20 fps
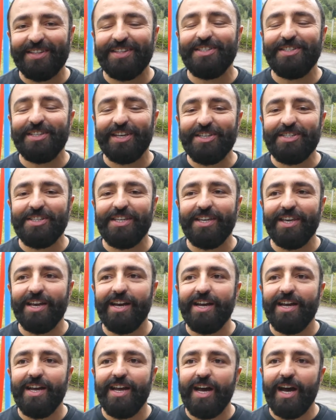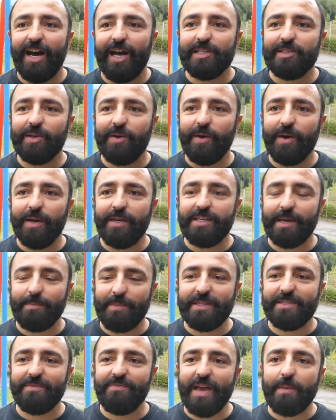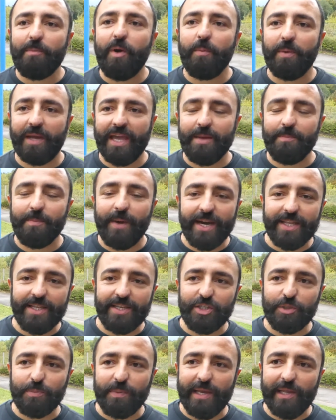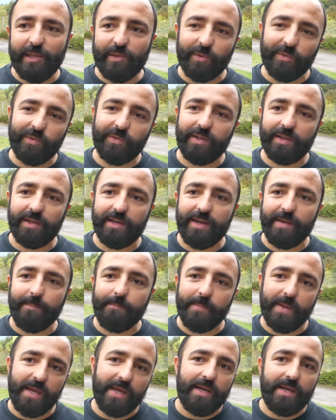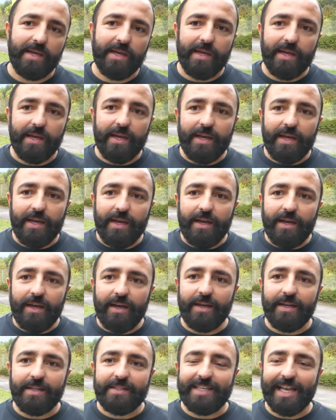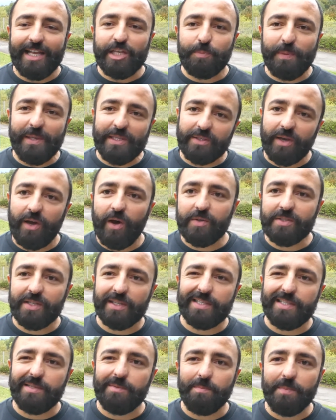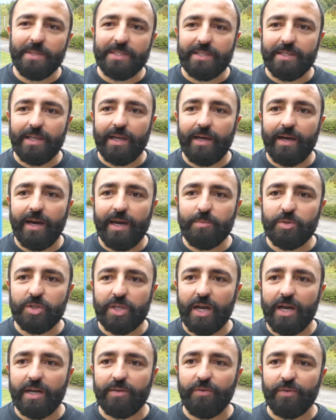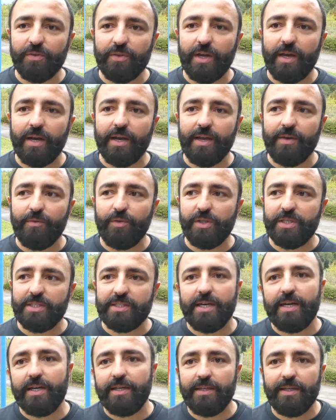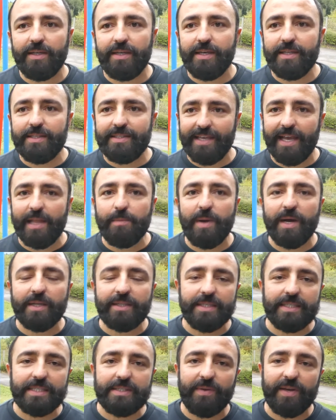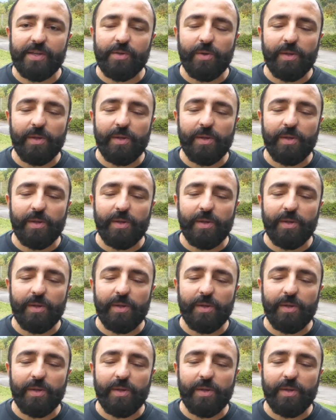Das ist richtig, ja. Also ich habe jetzt, wir haben auch gegen beide gespielt und ähm, mhm. Äh, Zell spielt zu Hause, das ist ein bisschen äh, heimstark. Von mhm. daher würde ich sagen, äh, Zell macht das 2-0.